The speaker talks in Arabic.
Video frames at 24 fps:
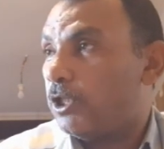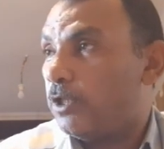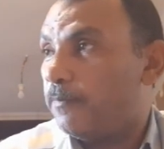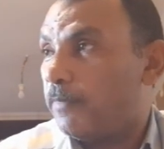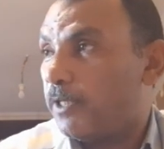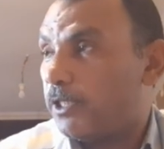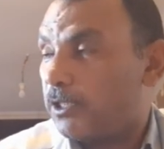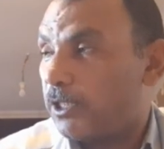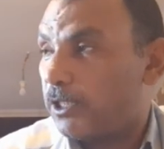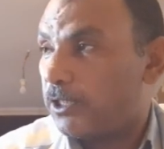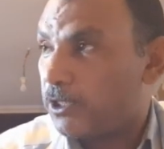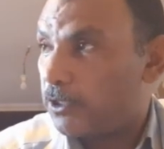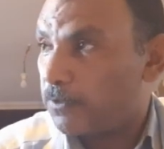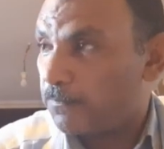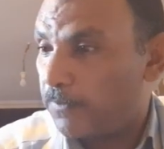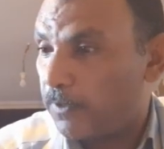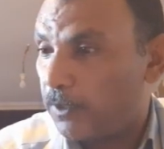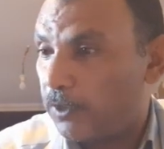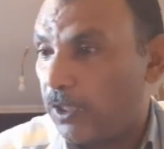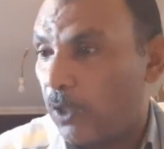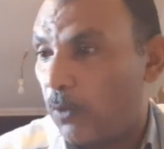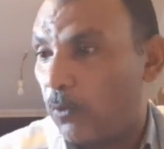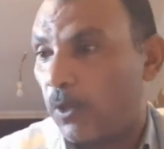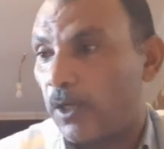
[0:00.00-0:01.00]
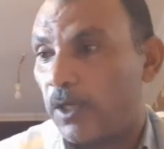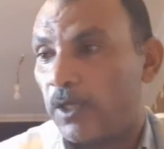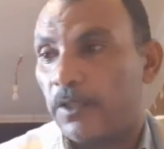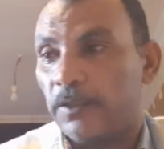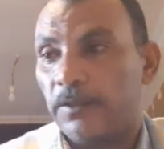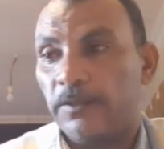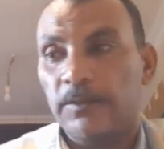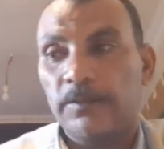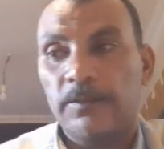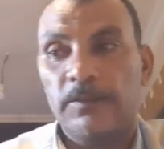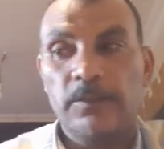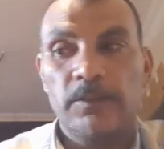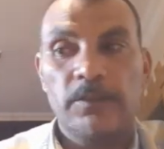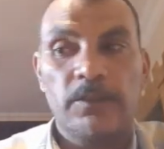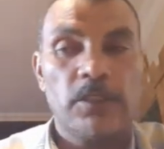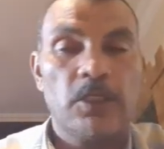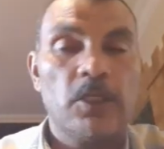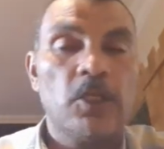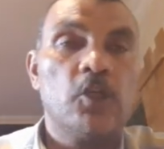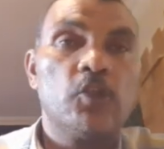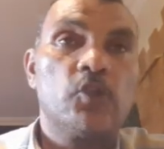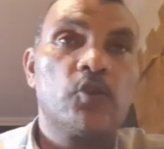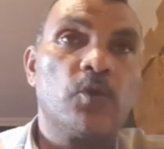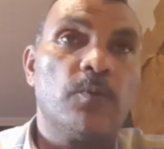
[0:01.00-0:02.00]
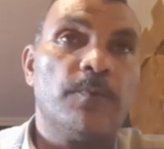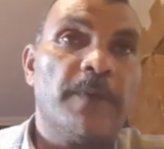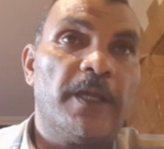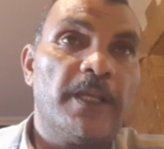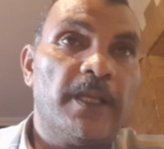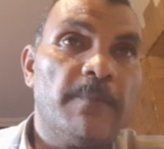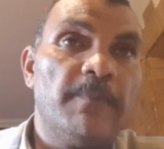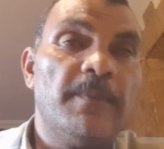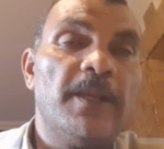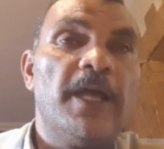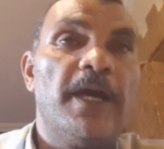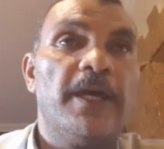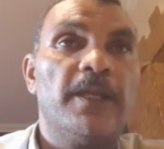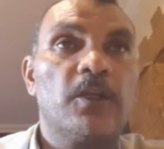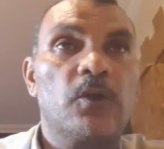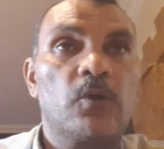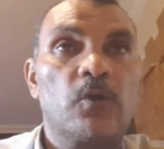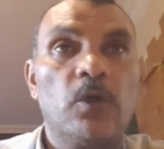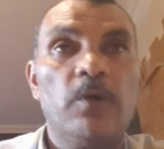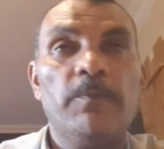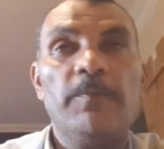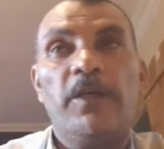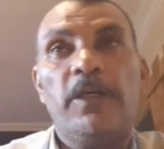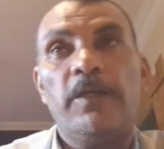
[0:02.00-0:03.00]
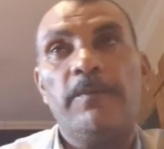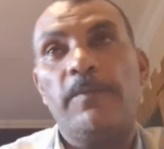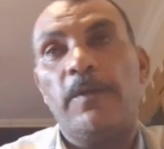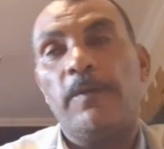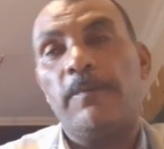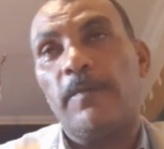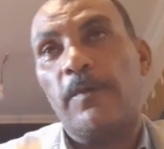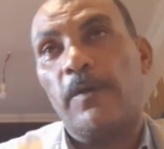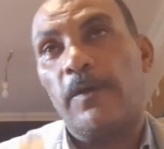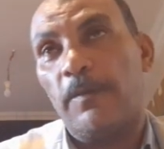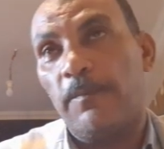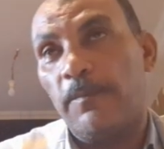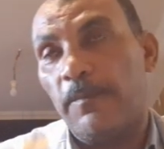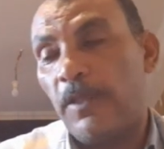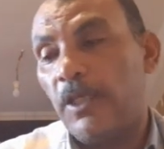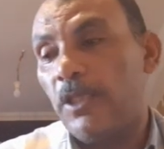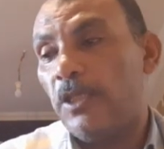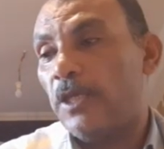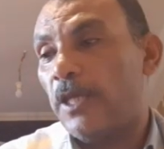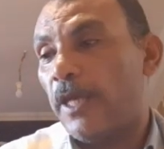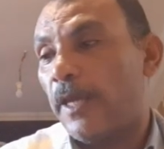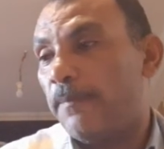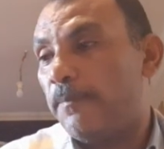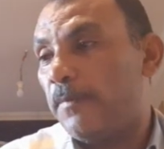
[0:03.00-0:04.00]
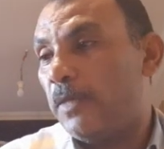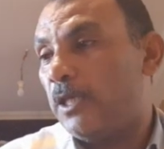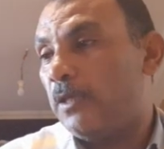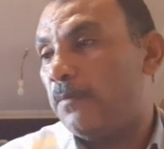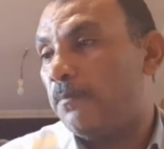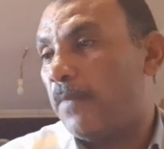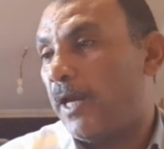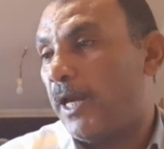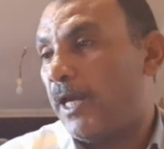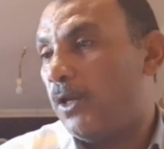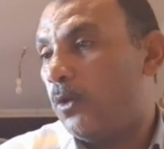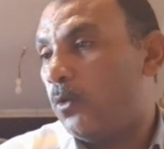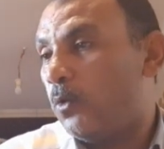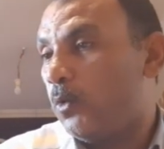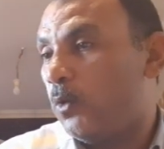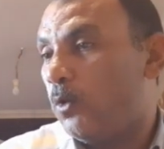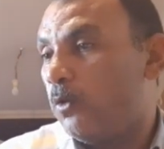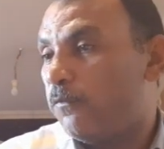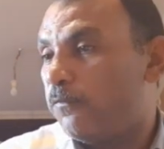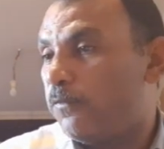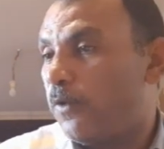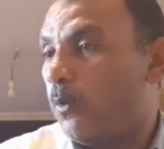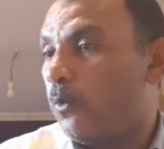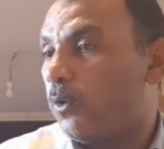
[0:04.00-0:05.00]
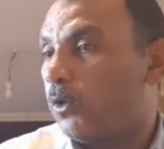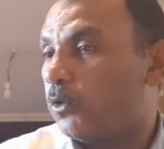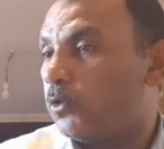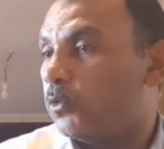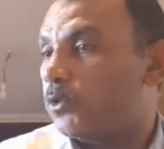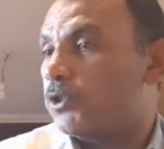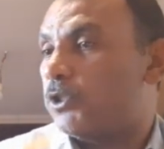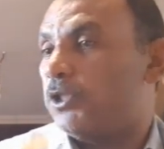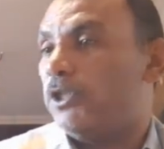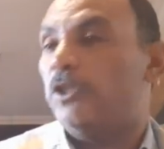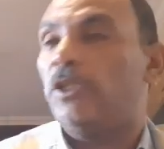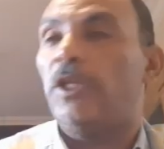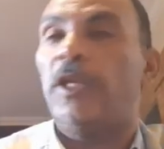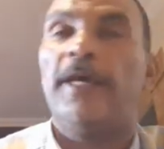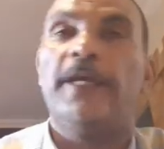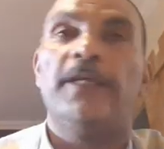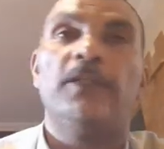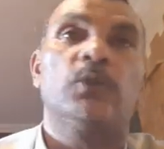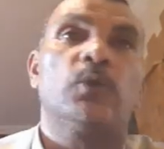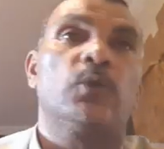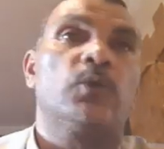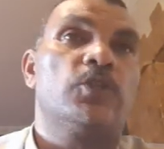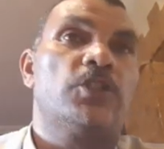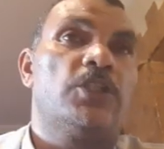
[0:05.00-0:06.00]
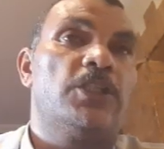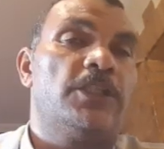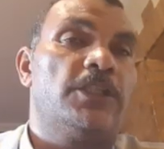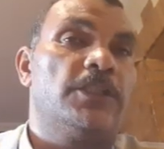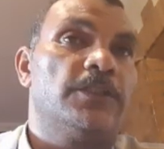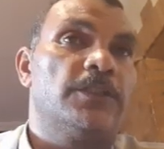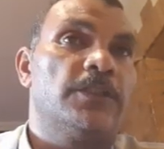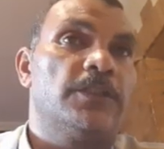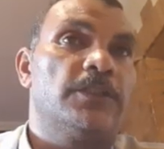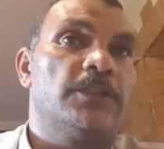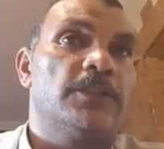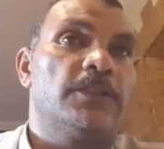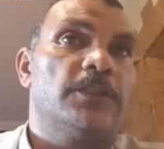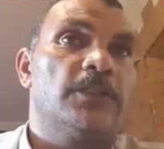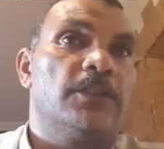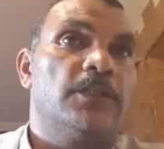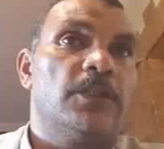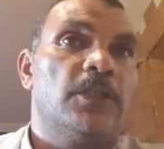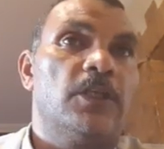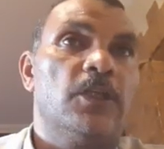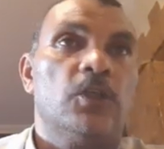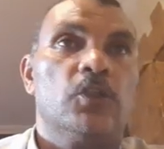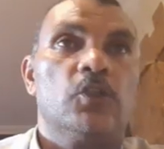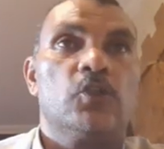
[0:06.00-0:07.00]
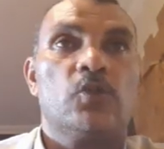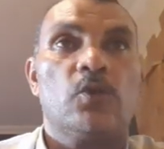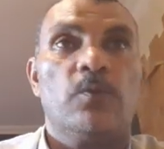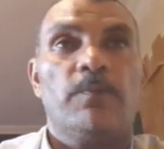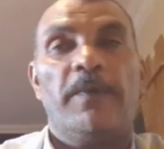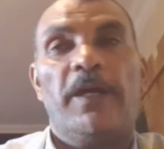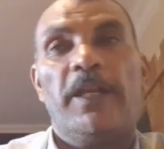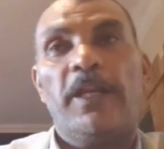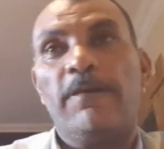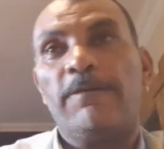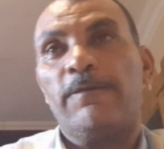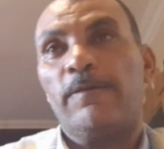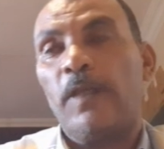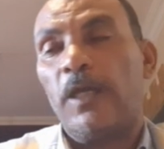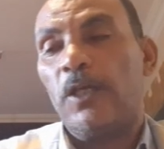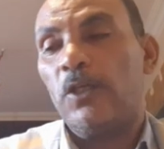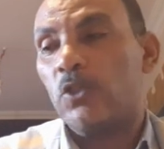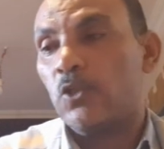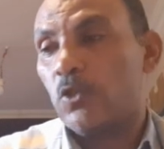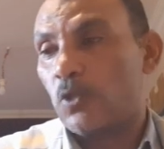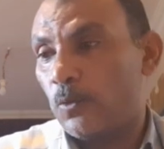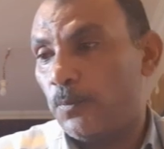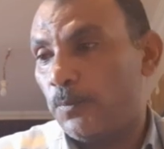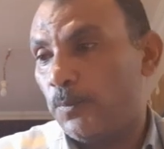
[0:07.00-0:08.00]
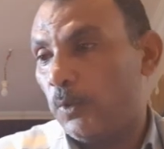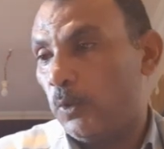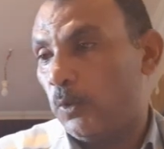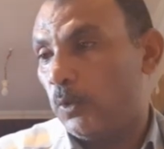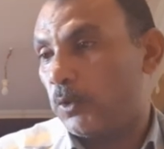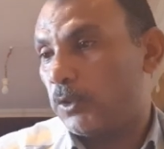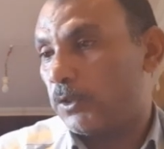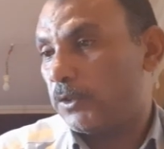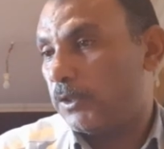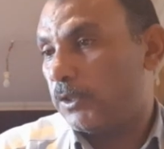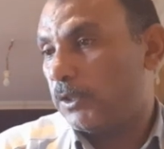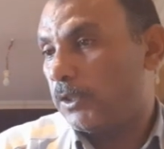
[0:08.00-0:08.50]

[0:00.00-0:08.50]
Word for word: المنجنيز في الدوره ثم نملا القمع بكميه من محلول فوق اكسيد الهيدروجين ثم نفتح الصنبور